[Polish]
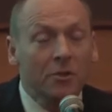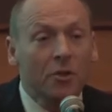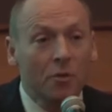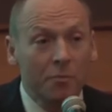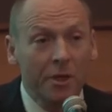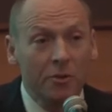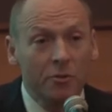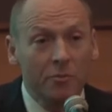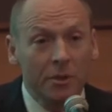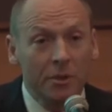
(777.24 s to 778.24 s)
Jest około
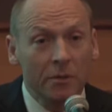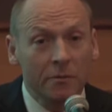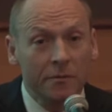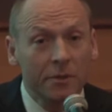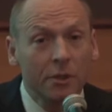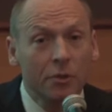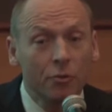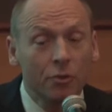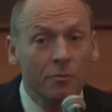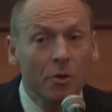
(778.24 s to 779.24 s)
5 milionów. Tych,
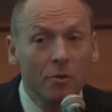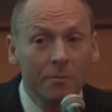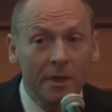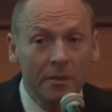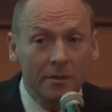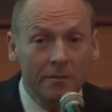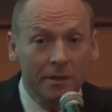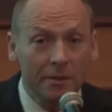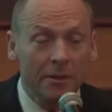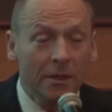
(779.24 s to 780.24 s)
którzy mogą
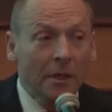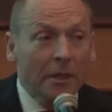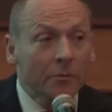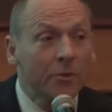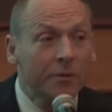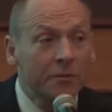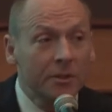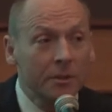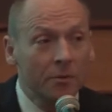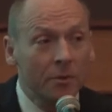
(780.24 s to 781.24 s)
pracować, bo nie
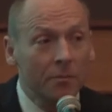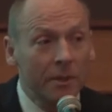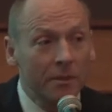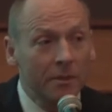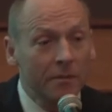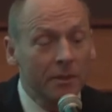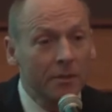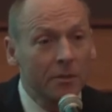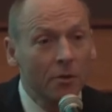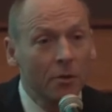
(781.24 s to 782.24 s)
wszyscy mogą
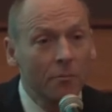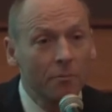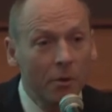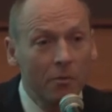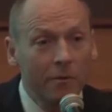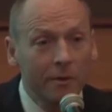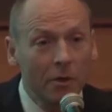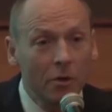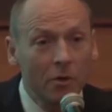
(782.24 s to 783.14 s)
pracować, jest około połowa,